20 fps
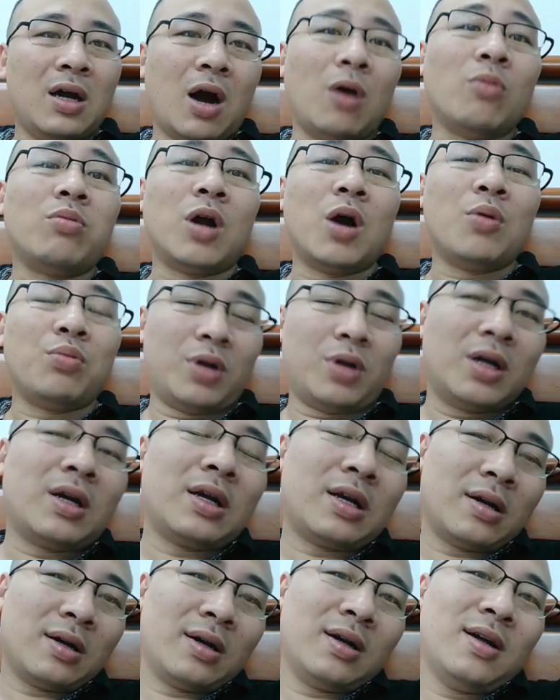Hồng Kông ấy.
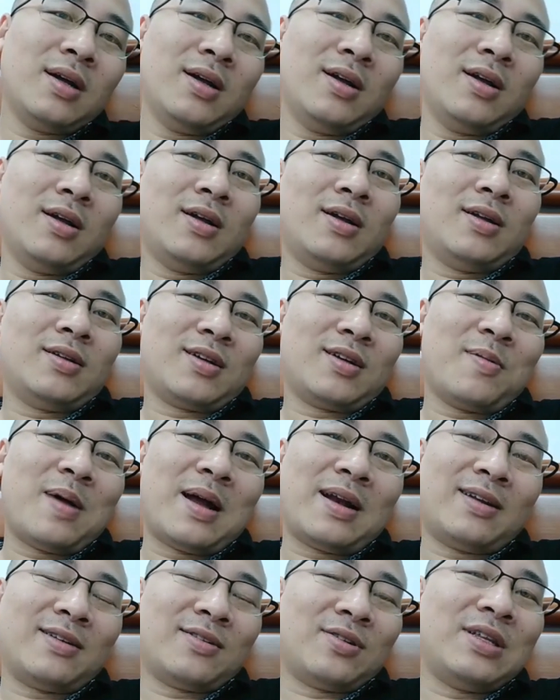Các
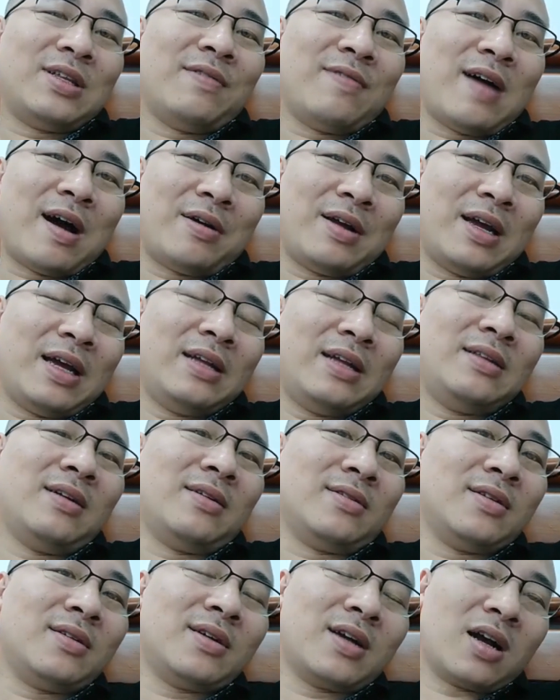bạn có thể vào đấy
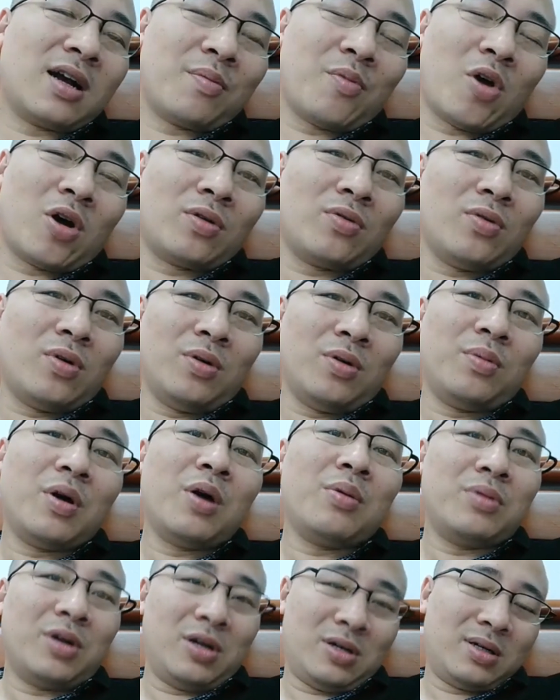thưởng thức các cái món của Hồng
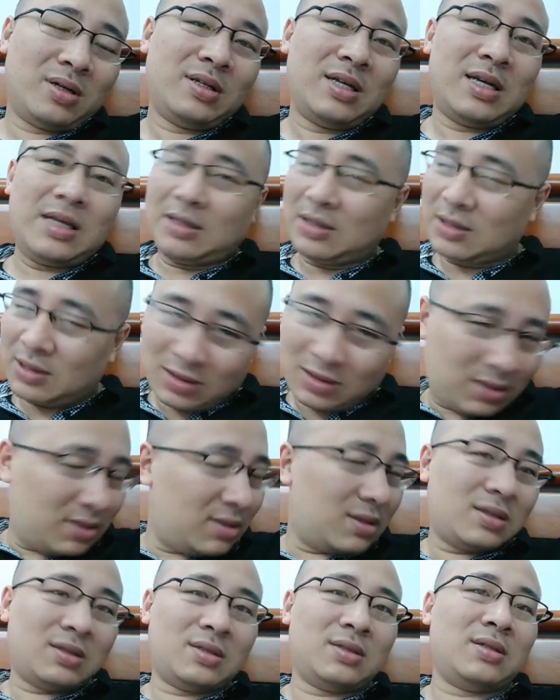Kông được nhé.
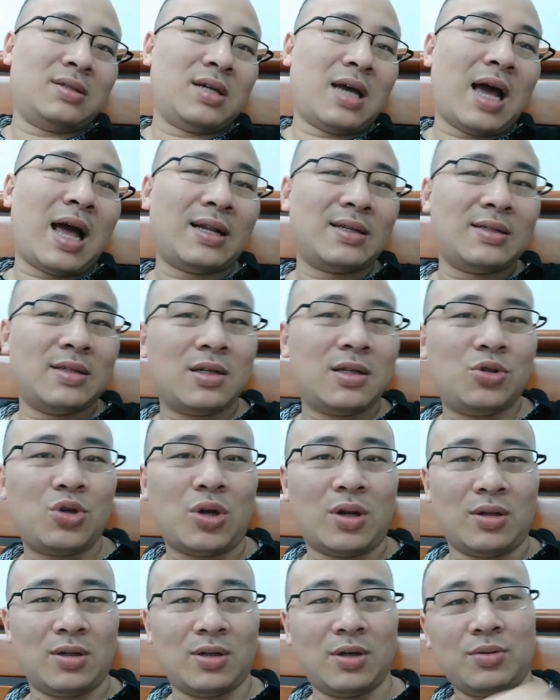Ăn rất
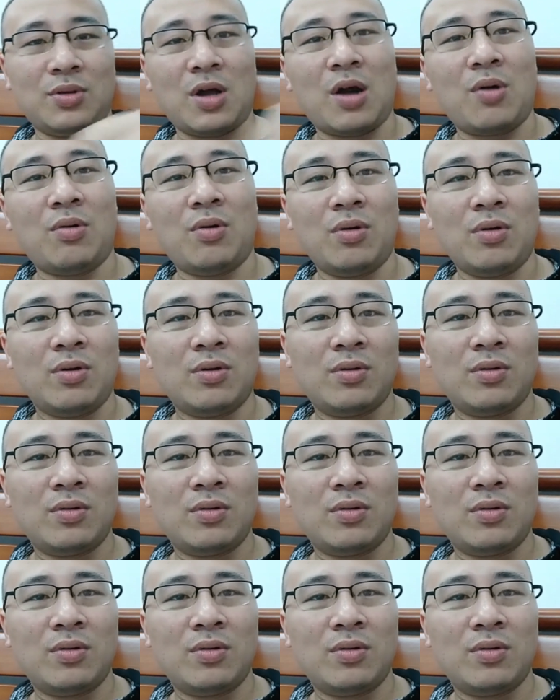chuẩn kiểu Tàu.